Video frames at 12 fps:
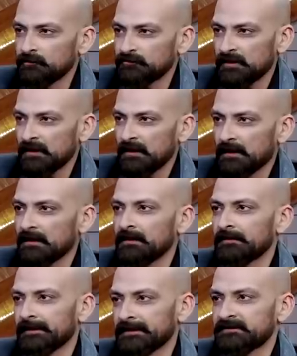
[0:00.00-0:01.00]
दूसरा खाना
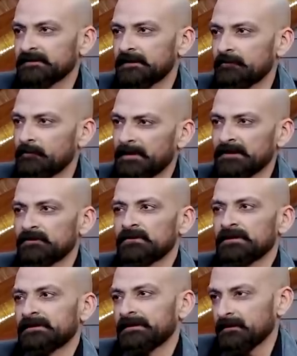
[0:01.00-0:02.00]
डायरेक्शन का वो बंद हो
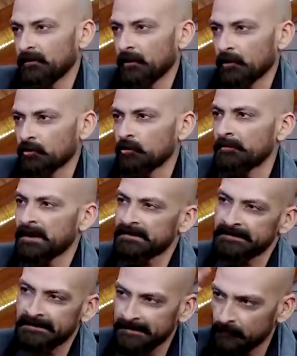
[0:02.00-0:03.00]
जाता है
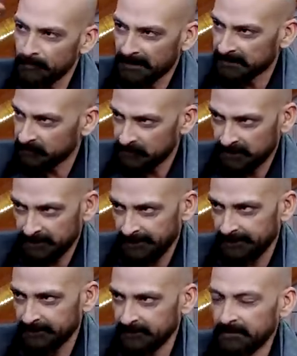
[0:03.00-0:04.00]
ऑटोमेटिकली वो बंद हो जाता
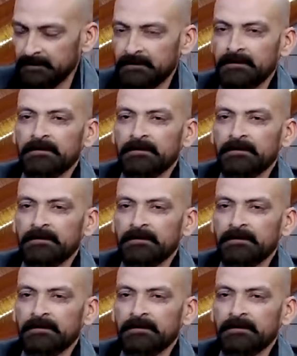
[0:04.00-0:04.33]
है हम्म।